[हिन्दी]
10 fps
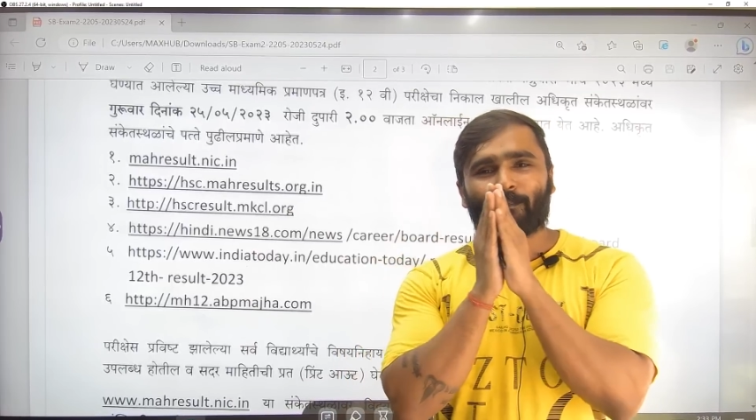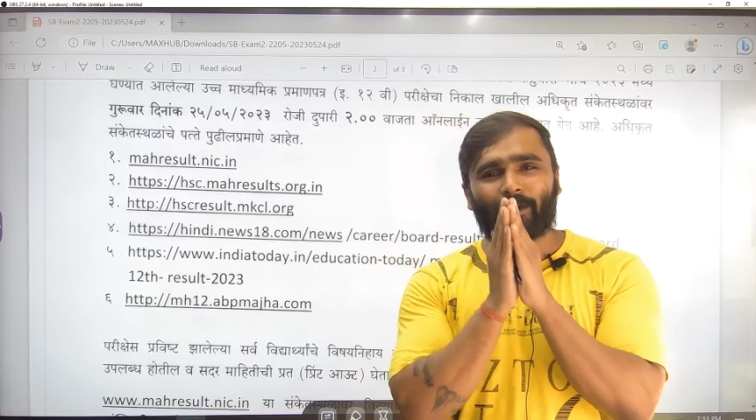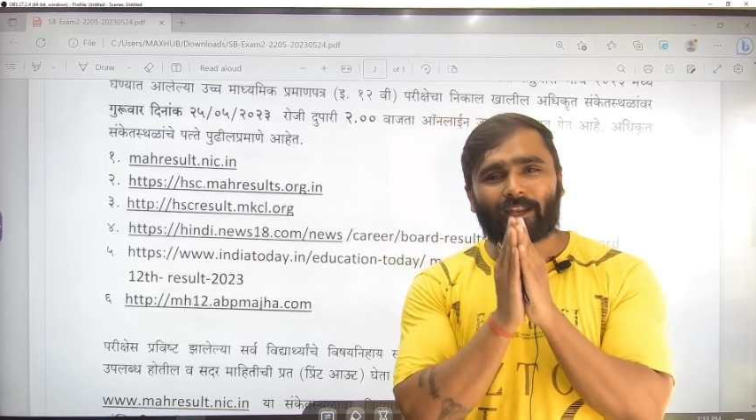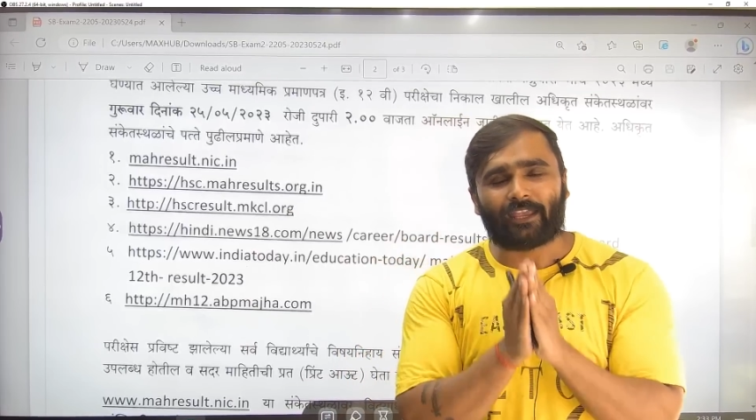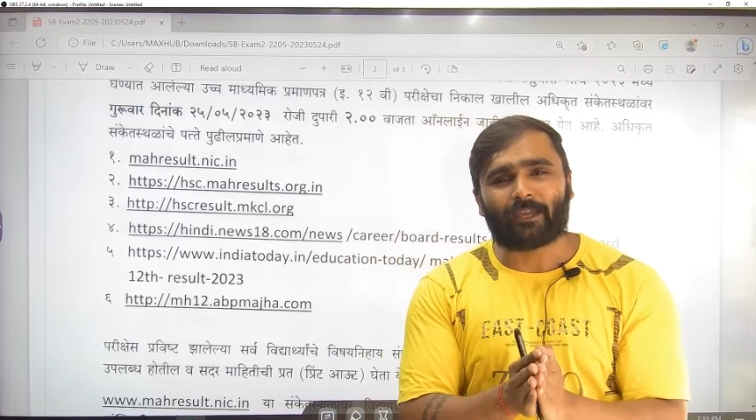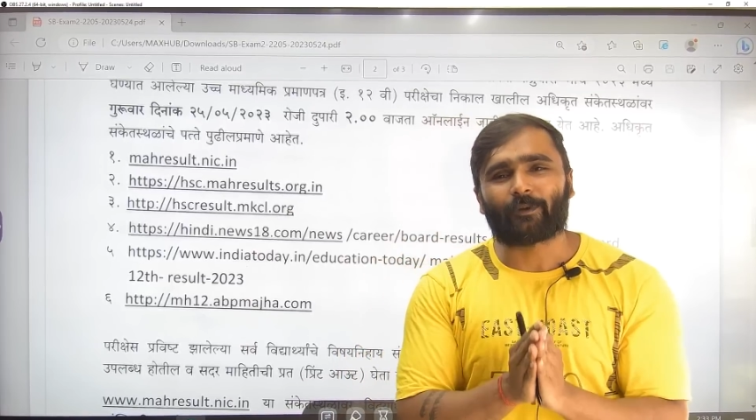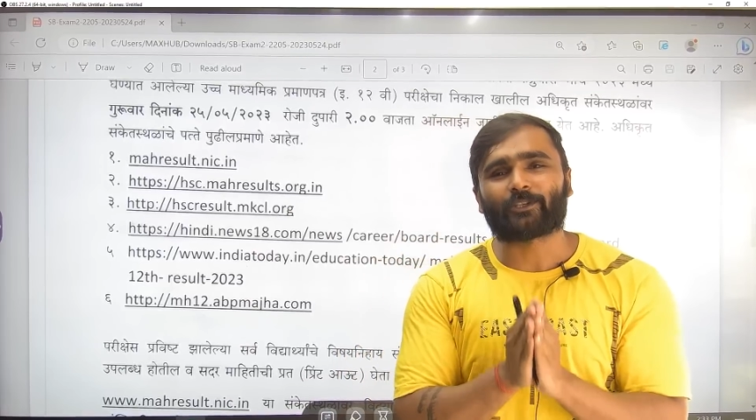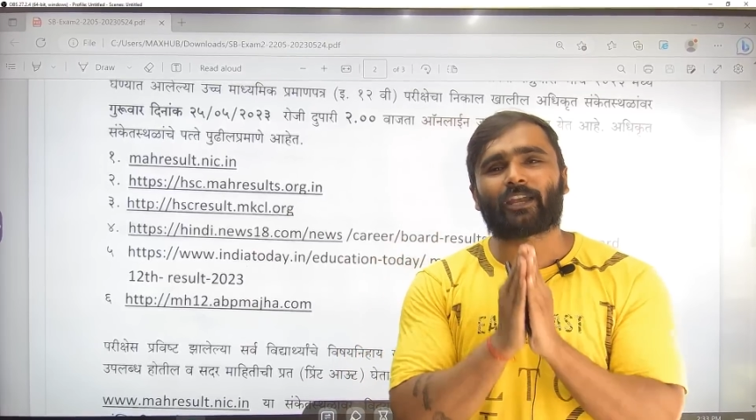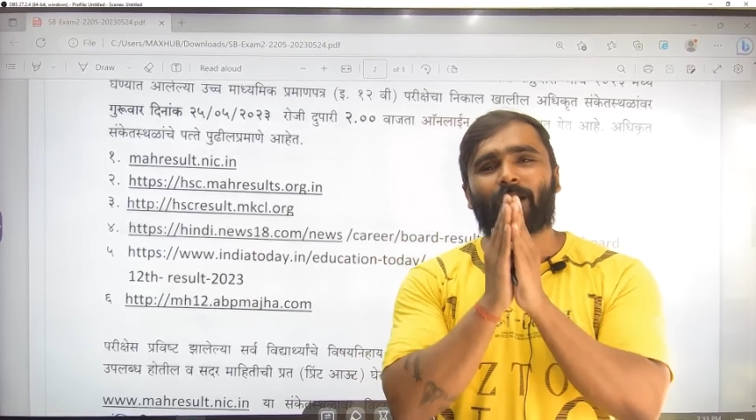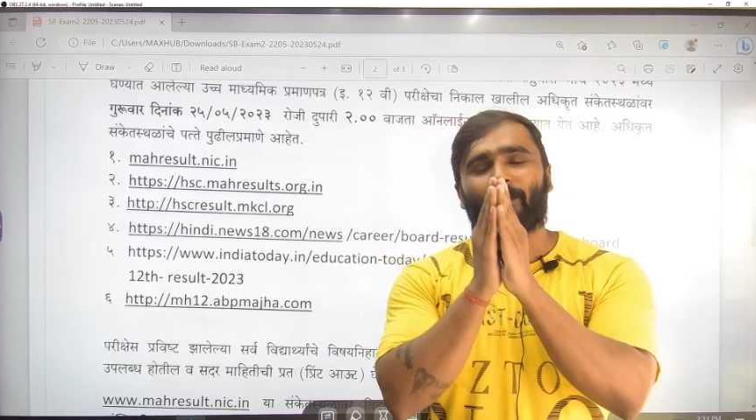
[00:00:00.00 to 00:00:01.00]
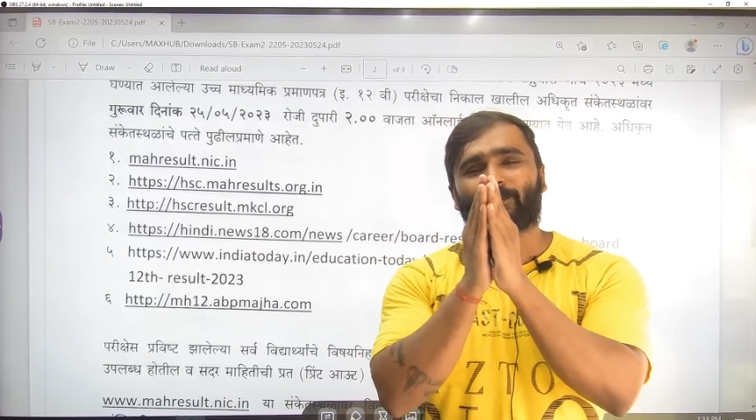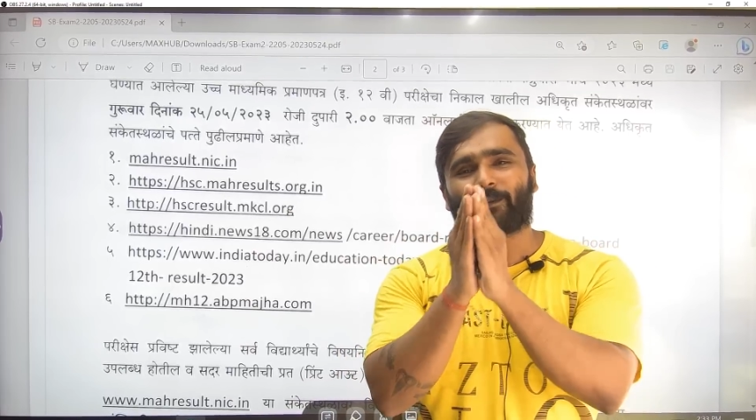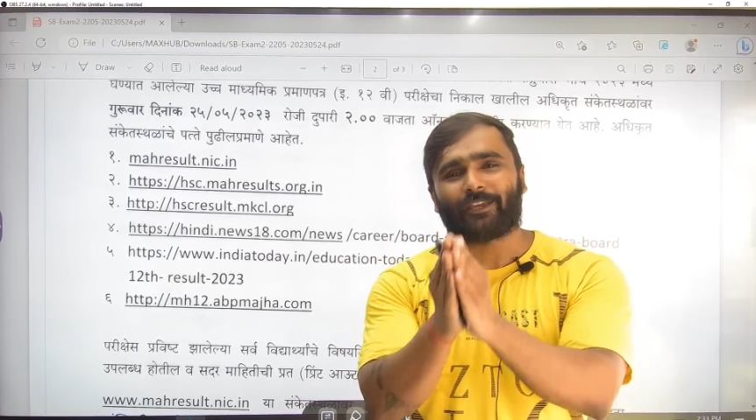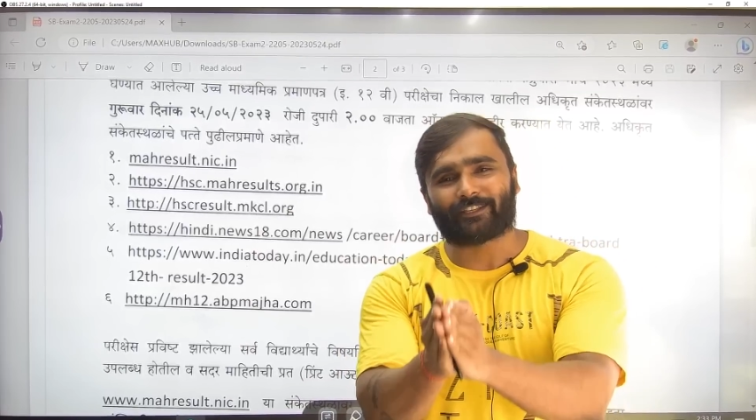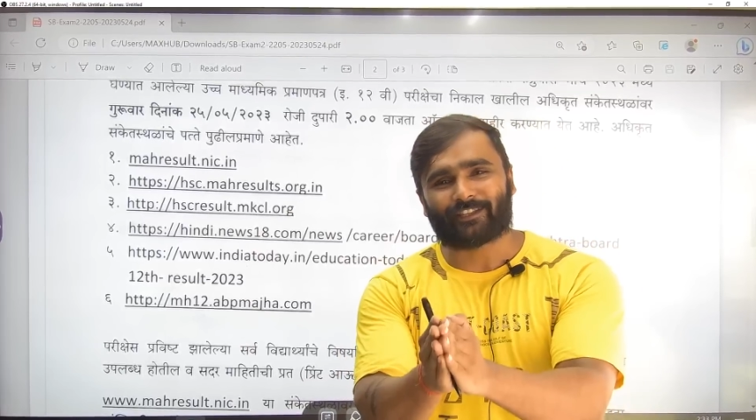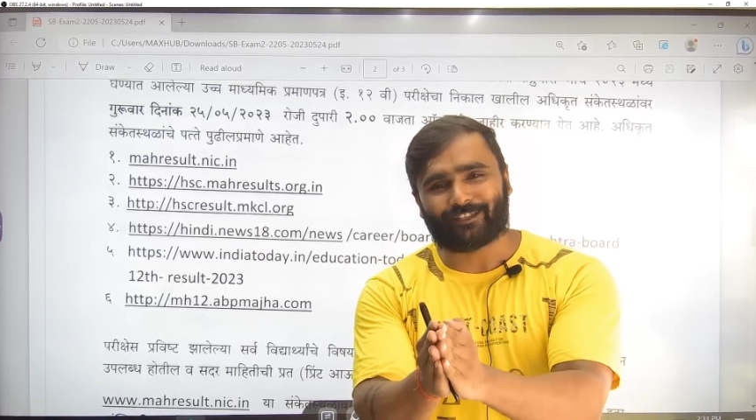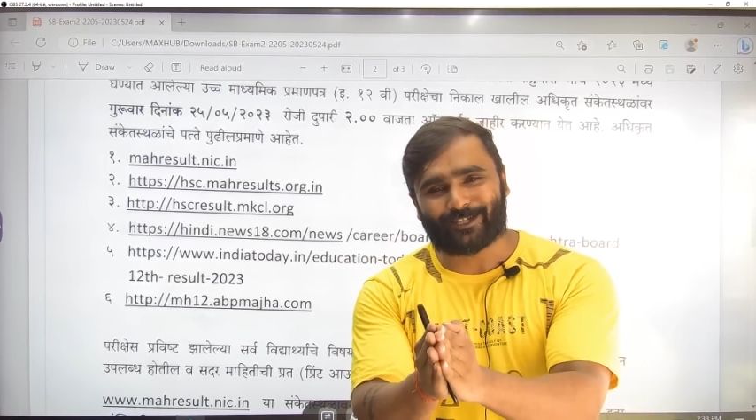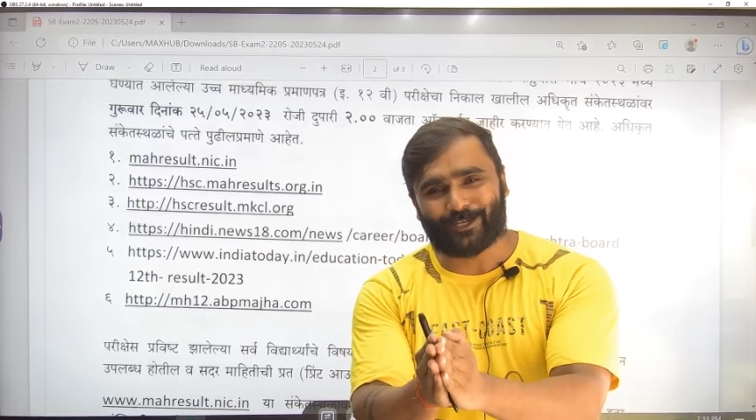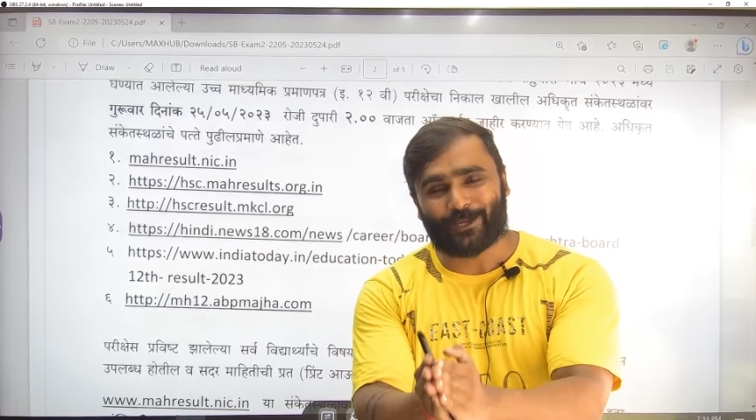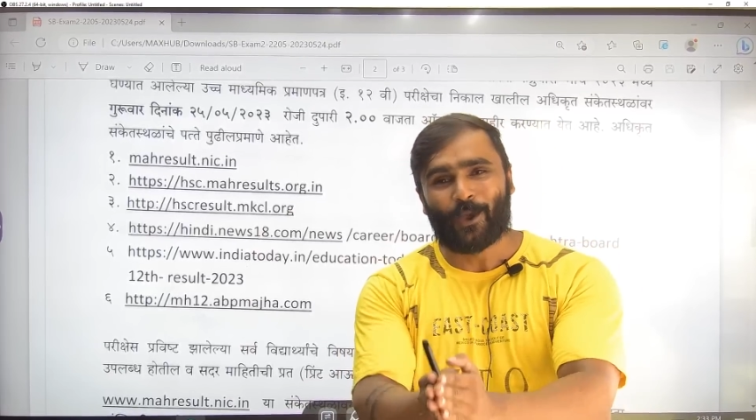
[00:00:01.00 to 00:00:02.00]
पर एक बजे हम आप सभी के साथ आ
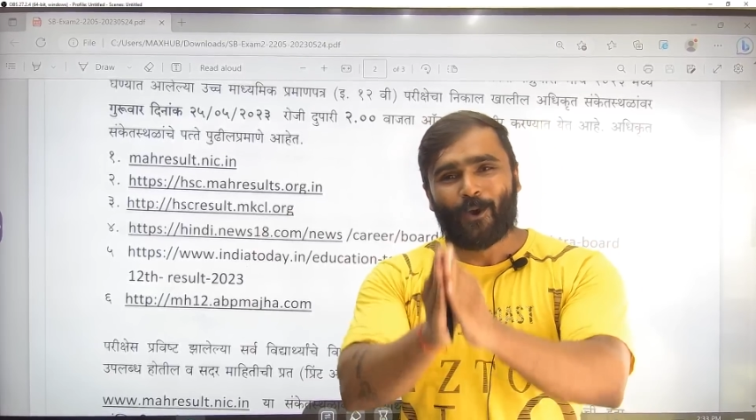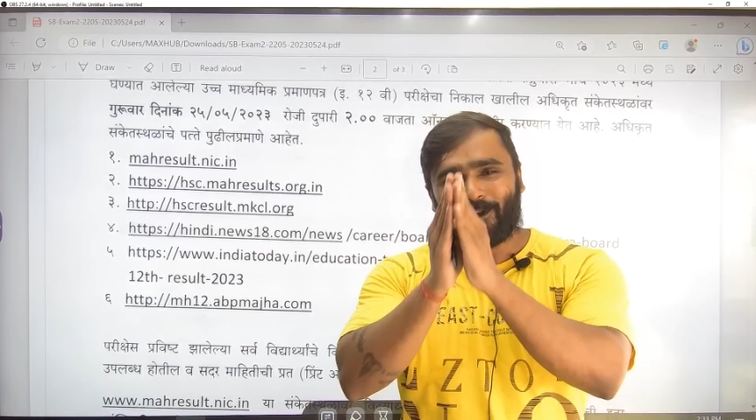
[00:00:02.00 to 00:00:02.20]
जाएंगे